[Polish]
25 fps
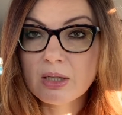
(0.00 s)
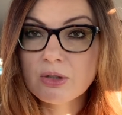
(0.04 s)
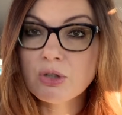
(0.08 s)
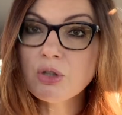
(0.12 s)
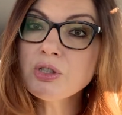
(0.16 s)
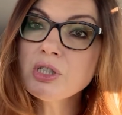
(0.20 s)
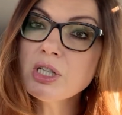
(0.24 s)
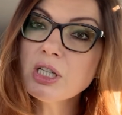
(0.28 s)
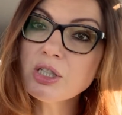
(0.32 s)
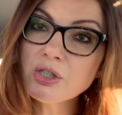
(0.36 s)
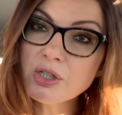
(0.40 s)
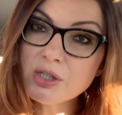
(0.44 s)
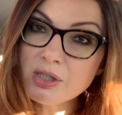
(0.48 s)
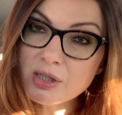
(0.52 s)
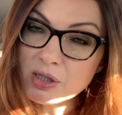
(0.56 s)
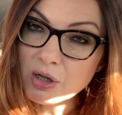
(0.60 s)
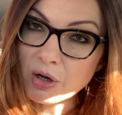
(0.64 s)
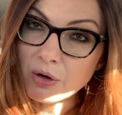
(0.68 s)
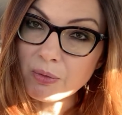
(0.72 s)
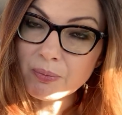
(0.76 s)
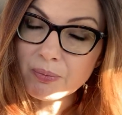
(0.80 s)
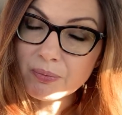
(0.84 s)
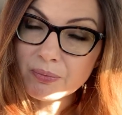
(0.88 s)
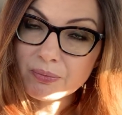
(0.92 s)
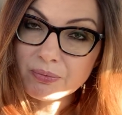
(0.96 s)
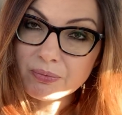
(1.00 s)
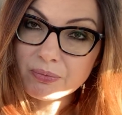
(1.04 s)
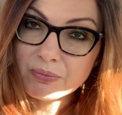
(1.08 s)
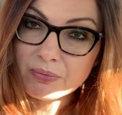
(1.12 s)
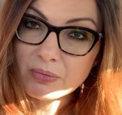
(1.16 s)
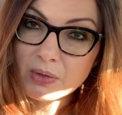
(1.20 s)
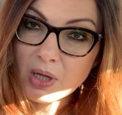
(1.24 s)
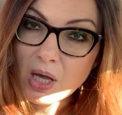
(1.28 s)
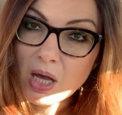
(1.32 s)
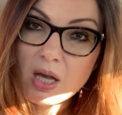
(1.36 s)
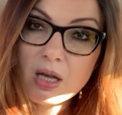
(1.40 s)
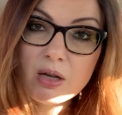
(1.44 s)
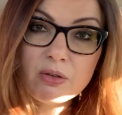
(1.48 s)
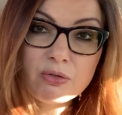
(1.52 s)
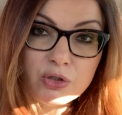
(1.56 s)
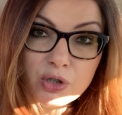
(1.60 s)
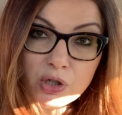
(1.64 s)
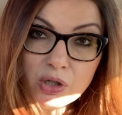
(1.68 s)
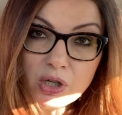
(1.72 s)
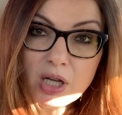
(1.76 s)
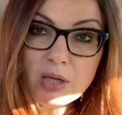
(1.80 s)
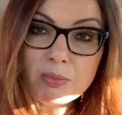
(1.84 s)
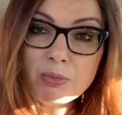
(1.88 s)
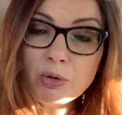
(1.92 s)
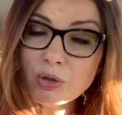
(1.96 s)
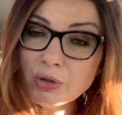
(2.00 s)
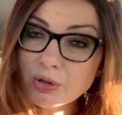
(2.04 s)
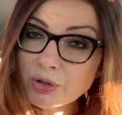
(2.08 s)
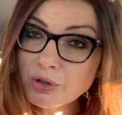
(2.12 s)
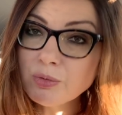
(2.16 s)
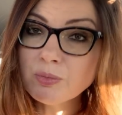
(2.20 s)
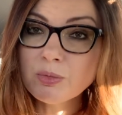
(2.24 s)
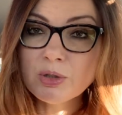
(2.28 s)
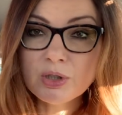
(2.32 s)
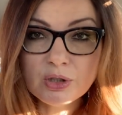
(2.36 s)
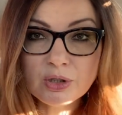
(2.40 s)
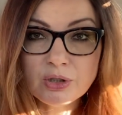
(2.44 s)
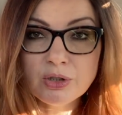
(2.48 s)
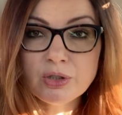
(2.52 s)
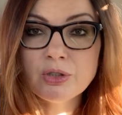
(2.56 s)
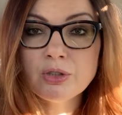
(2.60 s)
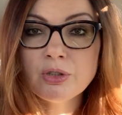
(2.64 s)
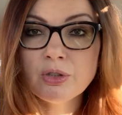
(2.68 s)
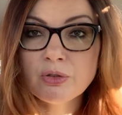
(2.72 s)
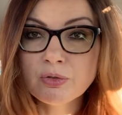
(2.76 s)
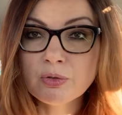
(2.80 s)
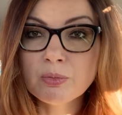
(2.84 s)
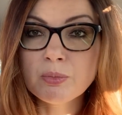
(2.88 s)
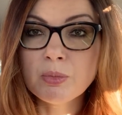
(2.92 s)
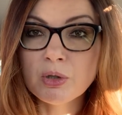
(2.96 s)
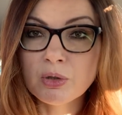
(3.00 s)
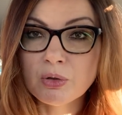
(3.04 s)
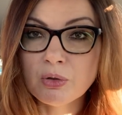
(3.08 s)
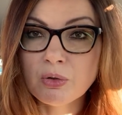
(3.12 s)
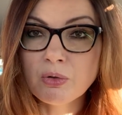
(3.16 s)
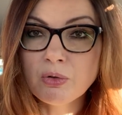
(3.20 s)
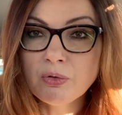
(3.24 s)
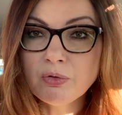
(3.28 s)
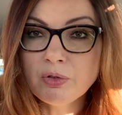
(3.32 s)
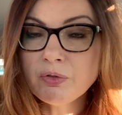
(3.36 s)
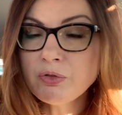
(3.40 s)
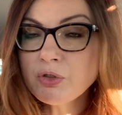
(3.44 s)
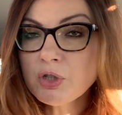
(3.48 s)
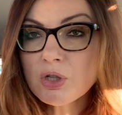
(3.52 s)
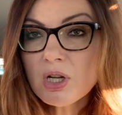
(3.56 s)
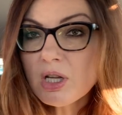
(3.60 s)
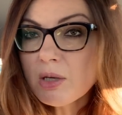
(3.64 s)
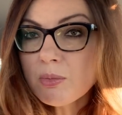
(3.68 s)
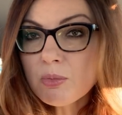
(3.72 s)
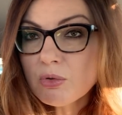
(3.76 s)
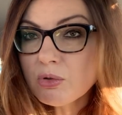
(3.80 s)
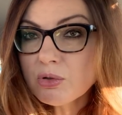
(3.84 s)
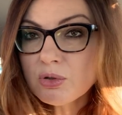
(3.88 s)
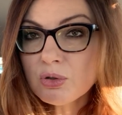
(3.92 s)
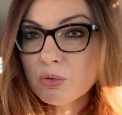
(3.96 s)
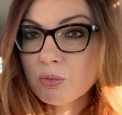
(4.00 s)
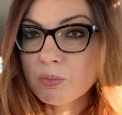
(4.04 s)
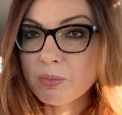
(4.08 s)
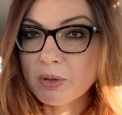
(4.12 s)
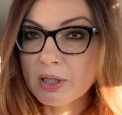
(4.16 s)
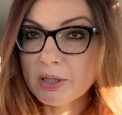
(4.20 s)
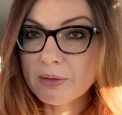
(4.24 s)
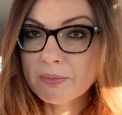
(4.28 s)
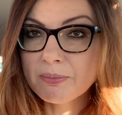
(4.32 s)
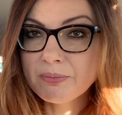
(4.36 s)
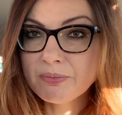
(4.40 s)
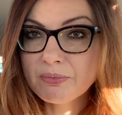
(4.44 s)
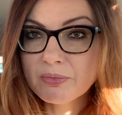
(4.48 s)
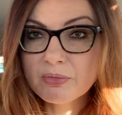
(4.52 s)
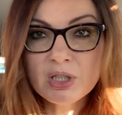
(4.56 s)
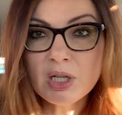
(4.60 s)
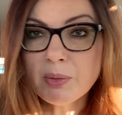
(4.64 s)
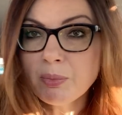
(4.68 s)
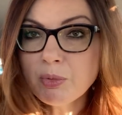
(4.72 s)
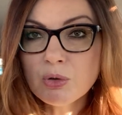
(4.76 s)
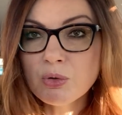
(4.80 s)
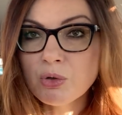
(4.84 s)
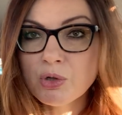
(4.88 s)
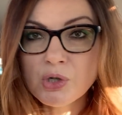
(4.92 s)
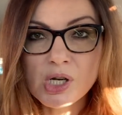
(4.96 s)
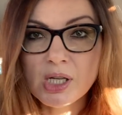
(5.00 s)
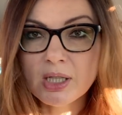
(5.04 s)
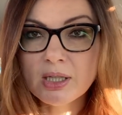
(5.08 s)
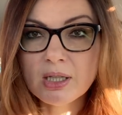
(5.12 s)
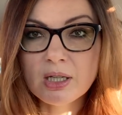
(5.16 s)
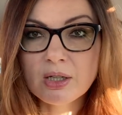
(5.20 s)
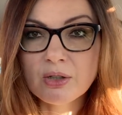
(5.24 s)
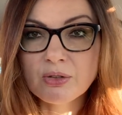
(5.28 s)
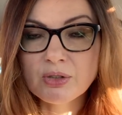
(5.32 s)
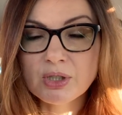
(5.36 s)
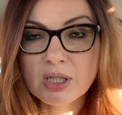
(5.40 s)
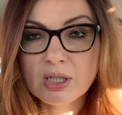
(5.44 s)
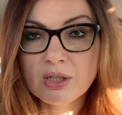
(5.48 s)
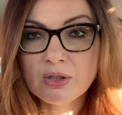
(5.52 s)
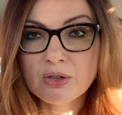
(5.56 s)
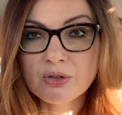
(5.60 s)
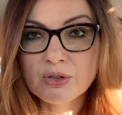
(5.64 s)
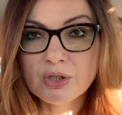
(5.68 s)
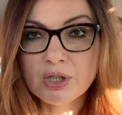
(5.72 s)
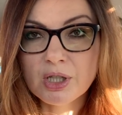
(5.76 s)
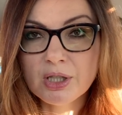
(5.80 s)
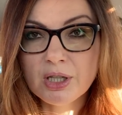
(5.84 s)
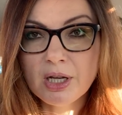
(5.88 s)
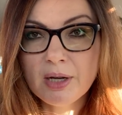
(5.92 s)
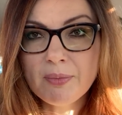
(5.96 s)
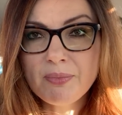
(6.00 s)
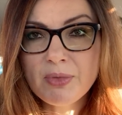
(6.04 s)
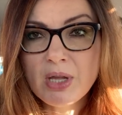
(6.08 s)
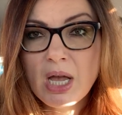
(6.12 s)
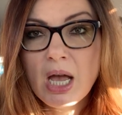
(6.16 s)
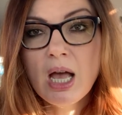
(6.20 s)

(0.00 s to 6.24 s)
To znaczy co? Wczoraj mogliśmy iść do wyborów i wczoraj było super. Nie było żadnego zagrożenia.